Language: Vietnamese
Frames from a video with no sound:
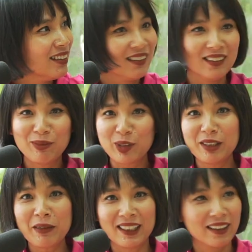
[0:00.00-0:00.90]
như một
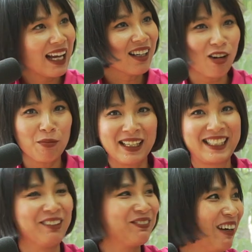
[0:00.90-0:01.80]
nhiếp ảnh đang có mặt
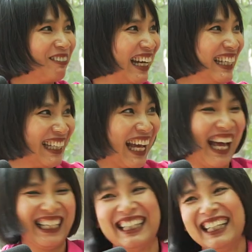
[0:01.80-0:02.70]
trước phòng này chẳng
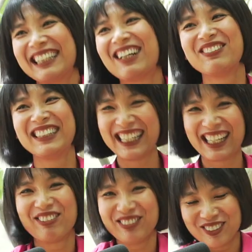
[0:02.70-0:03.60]
hạn không người
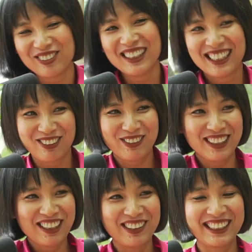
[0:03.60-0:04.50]
này cũng cũng cũng
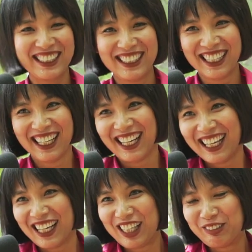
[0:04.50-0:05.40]
được nhiều người tin
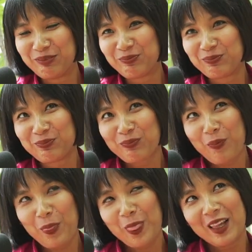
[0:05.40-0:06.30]
yeah. Dạ. um,
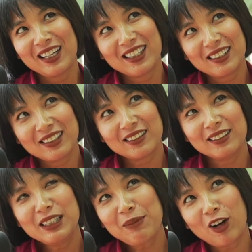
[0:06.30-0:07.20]

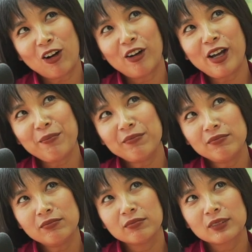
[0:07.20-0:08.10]
nhưng mà có
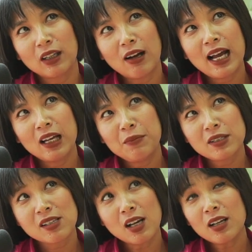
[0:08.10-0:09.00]
em có ai
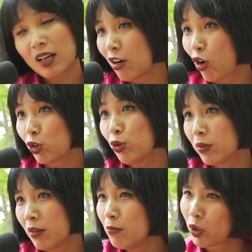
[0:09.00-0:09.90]
mà rất là khó
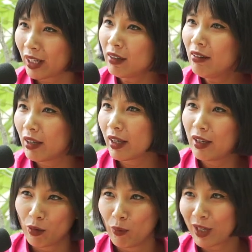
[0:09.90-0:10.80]
chụp không một cái người
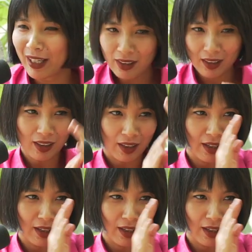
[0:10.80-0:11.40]
kiểu một cái cái